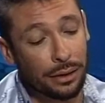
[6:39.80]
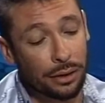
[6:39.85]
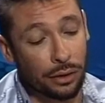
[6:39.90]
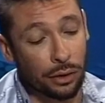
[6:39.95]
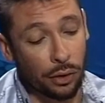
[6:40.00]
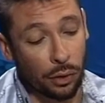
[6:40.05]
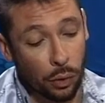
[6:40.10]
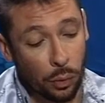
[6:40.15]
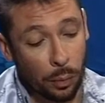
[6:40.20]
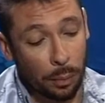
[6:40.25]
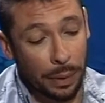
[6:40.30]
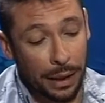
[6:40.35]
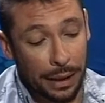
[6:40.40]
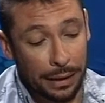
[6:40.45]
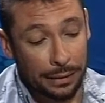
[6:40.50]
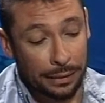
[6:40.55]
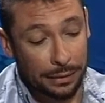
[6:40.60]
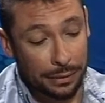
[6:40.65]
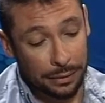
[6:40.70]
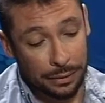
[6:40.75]
te
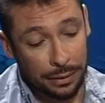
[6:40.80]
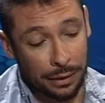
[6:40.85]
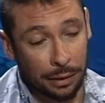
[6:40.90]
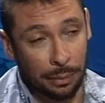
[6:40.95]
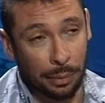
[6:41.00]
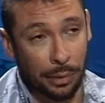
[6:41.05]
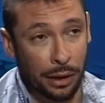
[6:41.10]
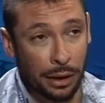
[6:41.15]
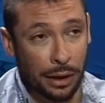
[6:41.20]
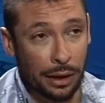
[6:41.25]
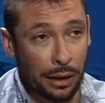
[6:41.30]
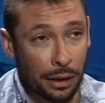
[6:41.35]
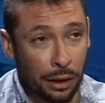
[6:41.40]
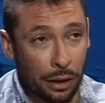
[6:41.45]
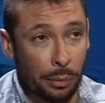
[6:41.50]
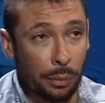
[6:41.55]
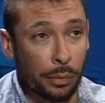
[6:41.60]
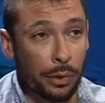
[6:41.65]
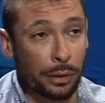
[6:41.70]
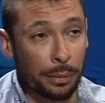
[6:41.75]
ocupás y le pones el
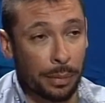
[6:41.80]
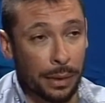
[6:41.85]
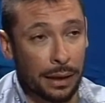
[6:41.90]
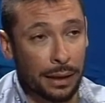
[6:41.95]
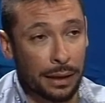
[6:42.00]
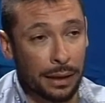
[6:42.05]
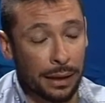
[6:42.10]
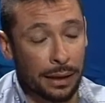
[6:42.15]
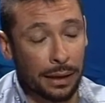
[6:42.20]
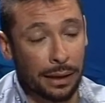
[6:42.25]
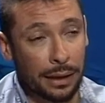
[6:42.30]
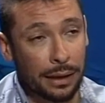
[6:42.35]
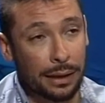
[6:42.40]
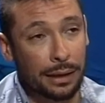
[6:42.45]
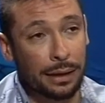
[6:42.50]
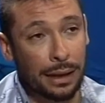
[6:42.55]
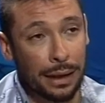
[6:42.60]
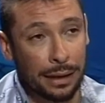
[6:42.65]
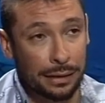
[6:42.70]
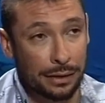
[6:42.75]
hombro para que
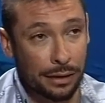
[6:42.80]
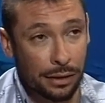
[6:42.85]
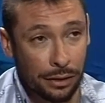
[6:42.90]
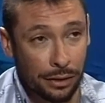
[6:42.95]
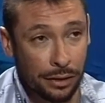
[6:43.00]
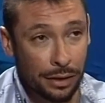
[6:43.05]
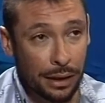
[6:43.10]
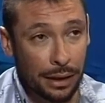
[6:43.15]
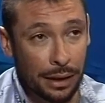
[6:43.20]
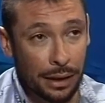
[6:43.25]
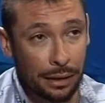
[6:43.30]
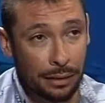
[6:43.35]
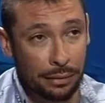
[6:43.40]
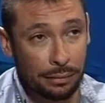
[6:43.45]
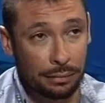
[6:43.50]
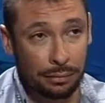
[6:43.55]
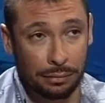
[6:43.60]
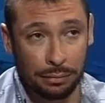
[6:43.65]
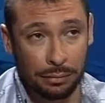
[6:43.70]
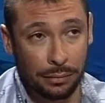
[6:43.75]
así lo sea.
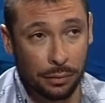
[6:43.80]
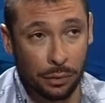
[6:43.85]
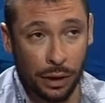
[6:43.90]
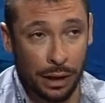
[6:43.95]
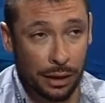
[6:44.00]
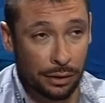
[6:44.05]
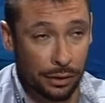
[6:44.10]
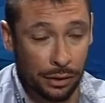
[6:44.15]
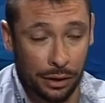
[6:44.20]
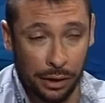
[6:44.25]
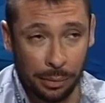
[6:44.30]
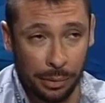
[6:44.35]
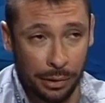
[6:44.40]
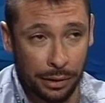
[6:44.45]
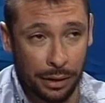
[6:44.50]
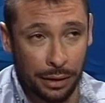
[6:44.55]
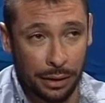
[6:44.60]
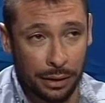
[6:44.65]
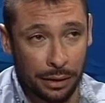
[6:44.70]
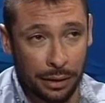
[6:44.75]
Un caso
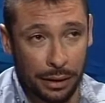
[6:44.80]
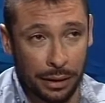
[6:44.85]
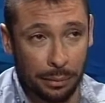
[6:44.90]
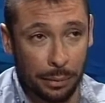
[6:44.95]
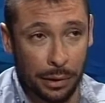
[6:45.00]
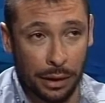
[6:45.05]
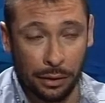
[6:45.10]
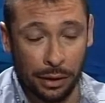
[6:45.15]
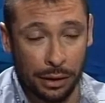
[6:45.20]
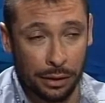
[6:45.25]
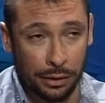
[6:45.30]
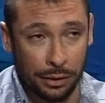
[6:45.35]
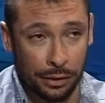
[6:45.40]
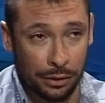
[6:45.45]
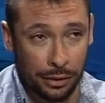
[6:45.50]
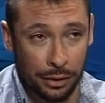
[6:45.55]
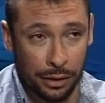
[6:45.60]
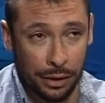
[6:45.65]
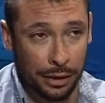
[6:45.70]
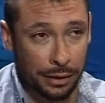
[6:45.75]
típico de esto es Marco Antonio
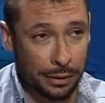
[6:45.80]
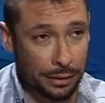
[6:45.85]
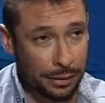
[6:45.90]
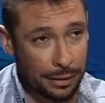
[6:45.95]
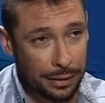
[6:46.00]
Solé.